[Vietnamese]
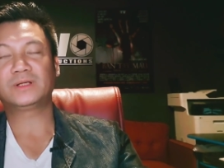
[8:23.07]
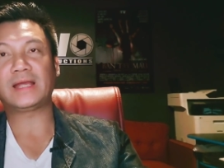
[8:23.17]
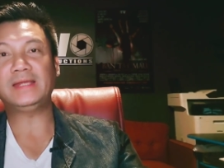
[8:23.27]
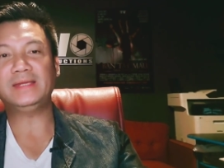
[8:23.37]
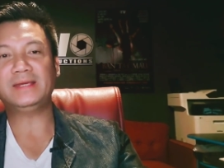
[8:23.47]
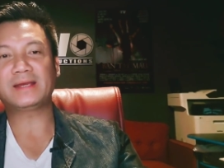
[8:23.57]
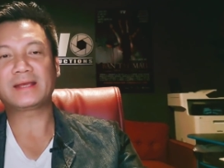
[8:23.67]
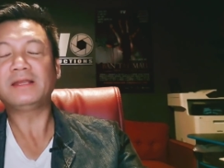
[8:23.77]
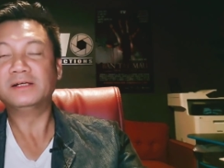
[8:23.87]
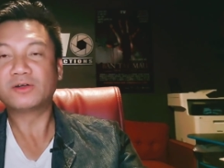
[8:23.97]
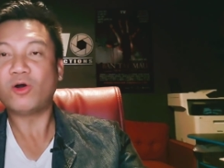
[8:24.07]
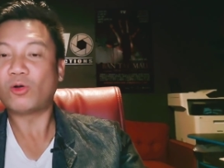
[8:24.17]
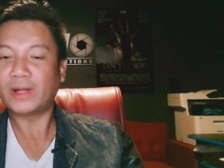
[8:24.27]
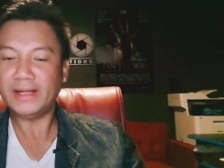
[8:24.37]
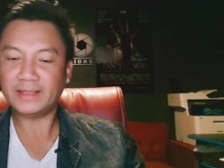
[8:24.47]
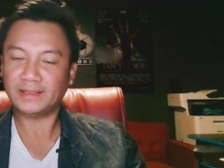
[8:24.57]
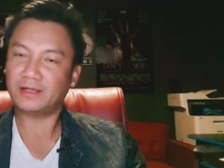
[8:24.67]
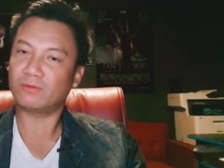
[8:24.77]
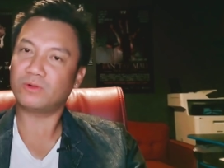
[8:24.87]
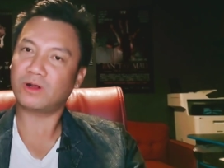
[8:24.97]
cái cái lương của hộ lý thì
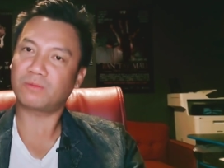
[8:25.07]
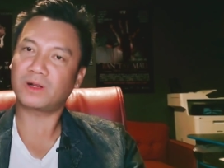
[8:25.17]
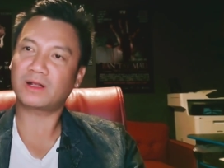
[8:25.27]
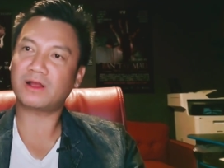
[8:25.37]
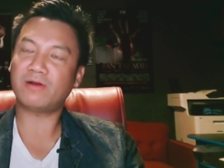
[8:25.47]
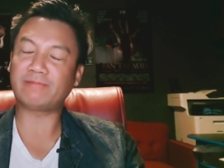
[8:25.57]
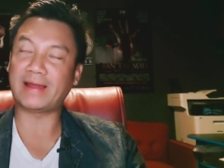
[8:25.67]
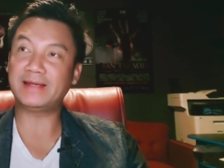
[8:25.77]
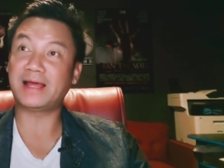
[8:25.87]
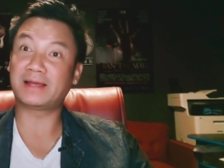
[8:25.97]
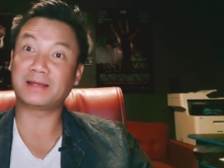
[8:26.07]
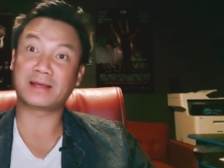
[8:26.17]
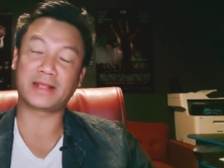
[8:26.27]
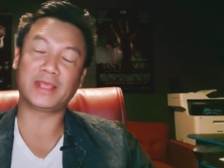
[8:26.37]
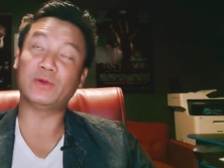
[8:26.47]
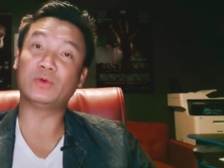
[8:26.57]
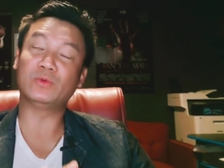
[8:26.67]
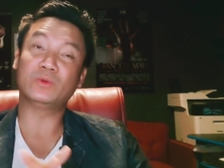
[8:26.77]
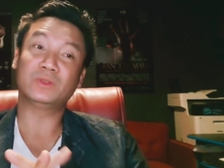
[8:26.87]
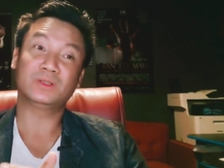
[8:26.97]
nó cũng không có phải là là nhiều
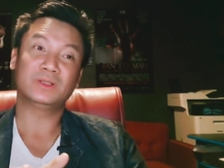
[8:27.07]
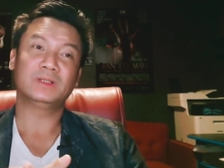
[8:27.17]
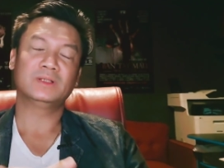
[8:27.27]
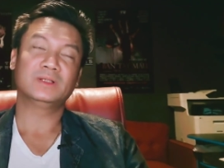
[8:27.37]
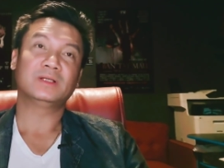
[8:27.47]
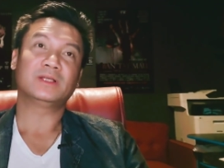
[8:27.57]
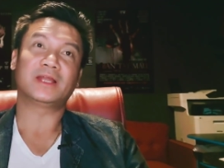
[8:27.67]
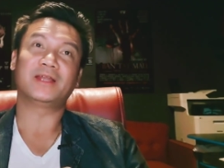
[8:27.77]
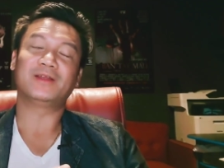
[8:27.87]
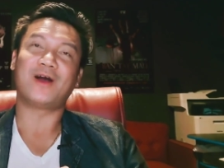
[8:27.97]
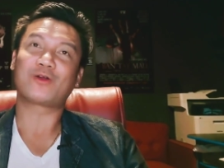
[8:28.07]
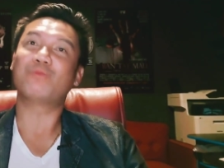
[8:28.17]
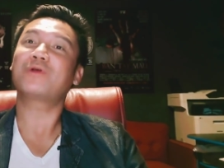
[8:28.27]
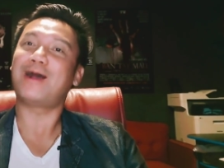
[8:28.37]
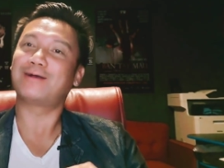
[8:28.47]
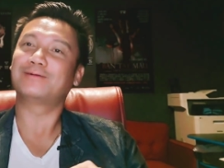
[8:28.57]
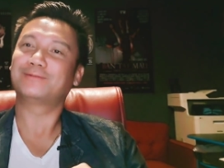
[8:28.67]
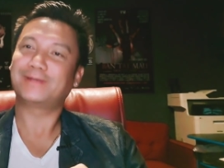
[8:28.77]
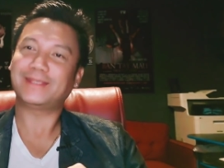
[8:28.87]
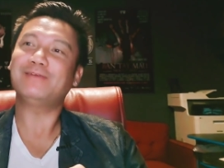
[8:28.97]
cho nên họ cũng cần
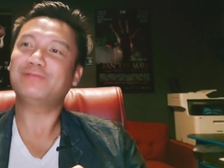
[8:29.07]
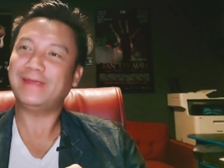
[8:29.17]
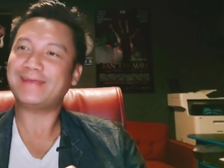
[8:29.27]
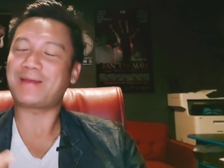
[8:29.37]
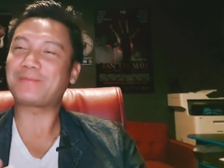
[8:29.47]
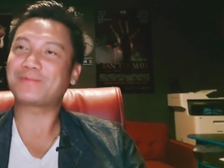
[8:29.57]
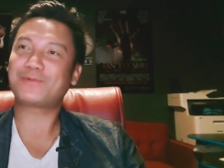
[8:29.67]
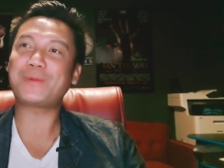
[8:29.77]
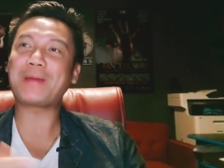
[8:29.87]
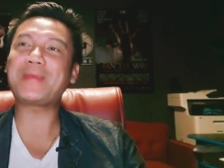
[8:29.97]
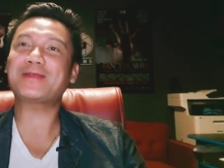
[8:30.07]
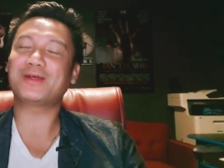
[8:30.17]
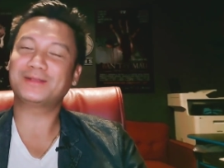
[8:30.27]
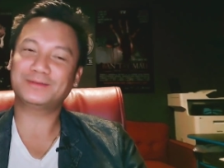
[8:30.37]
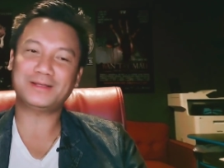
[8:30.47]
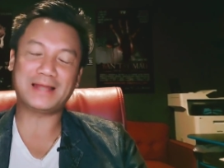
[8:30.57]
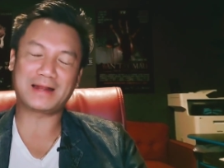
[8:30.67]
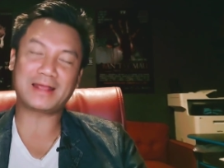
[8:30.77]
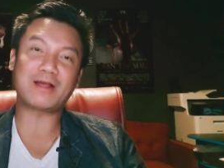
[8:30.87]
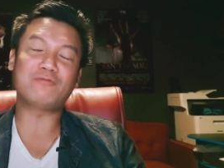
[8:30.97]
cái chi phí các bạn cũng vị bạn biết rồi tức là
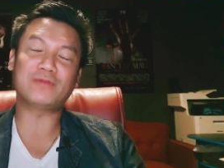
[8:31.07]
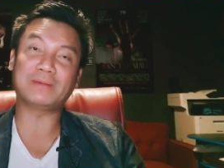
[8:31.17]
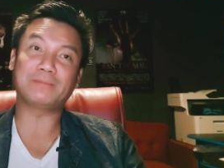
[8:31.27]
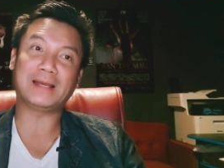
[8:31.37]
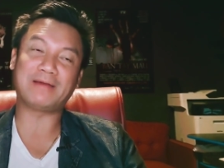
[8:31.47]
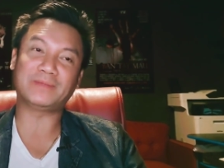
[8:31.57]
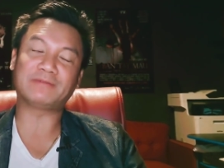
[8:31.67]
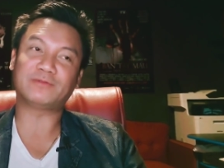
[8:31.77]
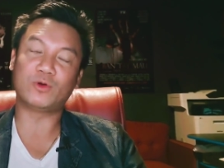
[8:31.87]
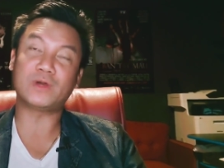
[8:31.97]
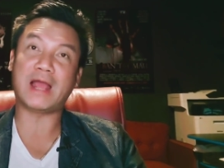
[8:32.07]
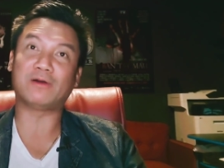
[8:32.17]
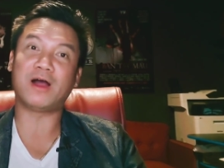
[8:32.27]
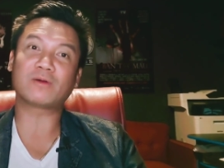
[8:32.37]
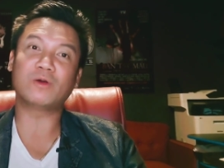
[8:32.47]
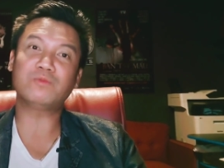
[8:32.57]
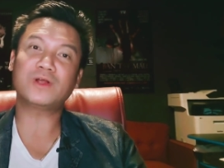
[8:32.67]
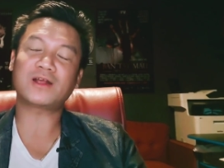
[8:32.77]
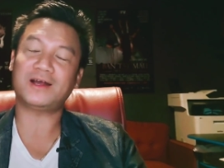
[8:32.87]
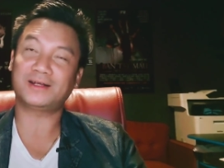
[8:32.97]
cái công việc mà làm dịch vụ nào họ cũng
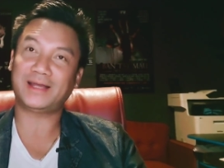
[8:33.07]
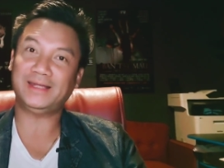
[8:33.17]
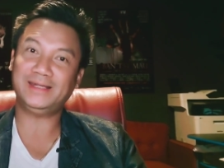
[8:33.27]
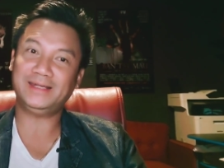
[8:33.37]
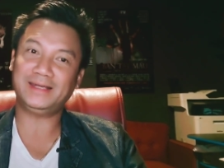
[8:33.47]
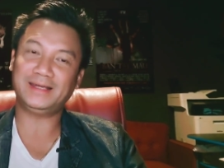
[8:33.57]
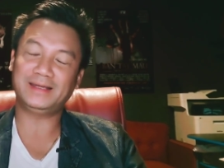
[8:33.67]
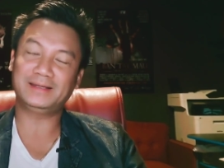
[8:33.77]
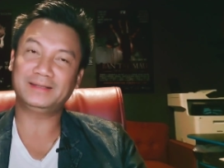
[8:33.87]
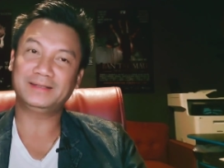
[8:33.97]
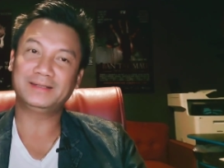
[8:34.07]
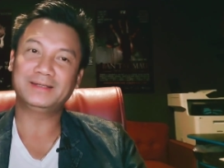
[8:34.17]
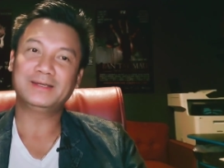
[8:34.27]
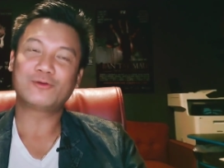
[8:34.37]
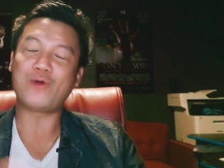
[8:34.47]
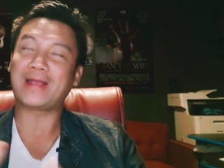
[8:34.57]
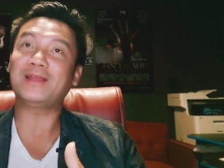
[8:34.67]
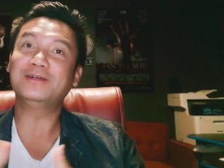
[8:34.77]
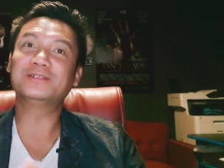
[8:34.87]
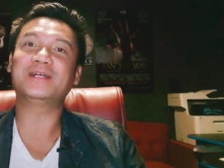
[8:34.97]
có cần cái ờ, ngoài
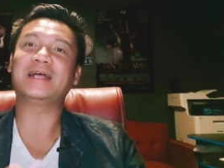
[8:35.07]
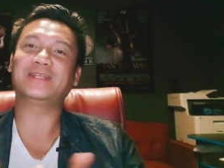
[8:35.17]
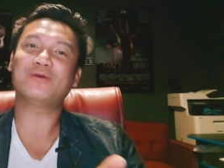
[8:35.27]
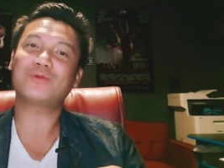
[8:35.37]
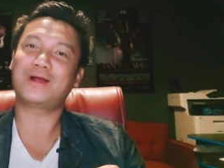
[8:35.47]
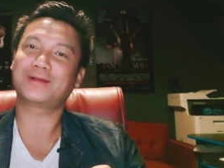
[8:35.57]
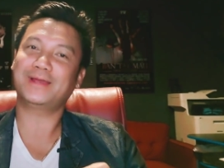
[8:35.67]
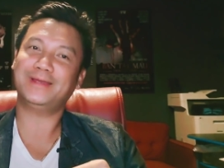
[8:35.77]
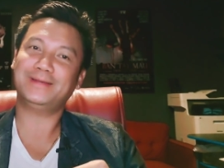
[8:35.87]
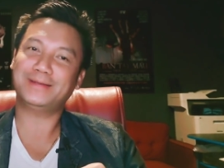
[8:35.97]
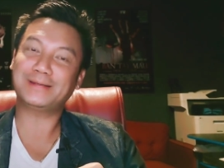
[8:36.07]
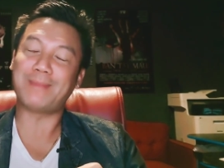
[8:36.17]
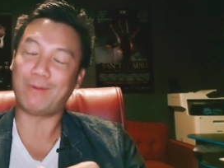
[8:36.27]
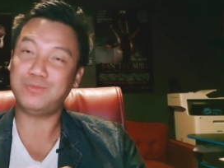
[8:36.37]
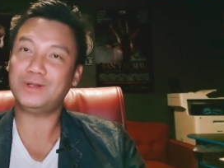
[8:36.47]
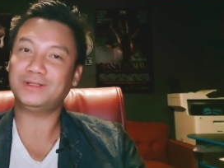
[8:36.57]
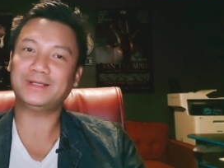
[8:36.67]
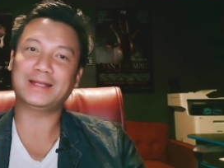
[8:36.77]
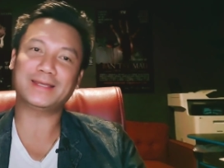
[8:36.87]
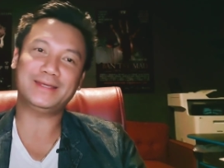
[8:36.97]
cái lương ra thì cũng cần cái cái, cái bổng tức
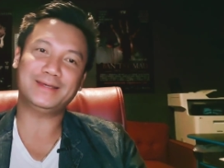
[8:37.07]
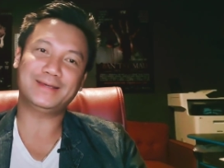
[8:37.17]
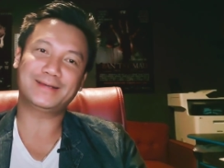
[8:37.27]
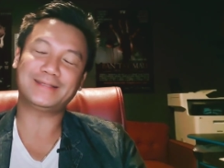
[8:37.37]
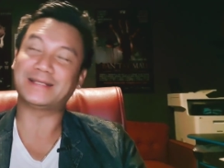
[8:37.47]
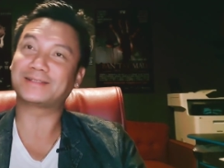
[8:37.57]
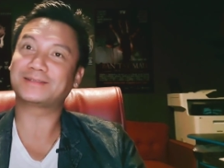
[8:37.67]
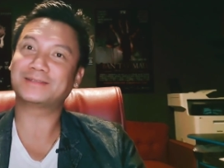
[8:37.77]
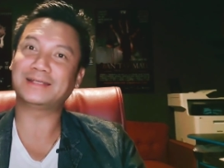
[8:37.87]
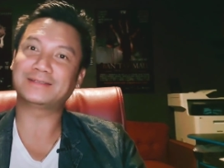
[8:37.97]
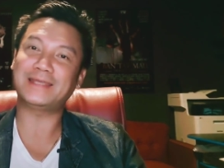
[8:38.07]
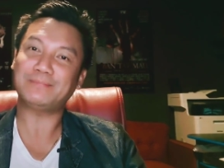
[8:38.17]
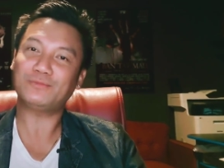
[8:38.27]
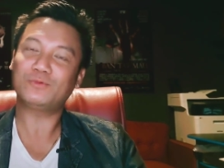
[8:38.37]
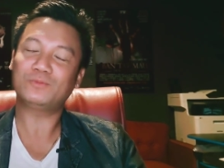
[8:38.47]
là cái cái tiền tiền tiếp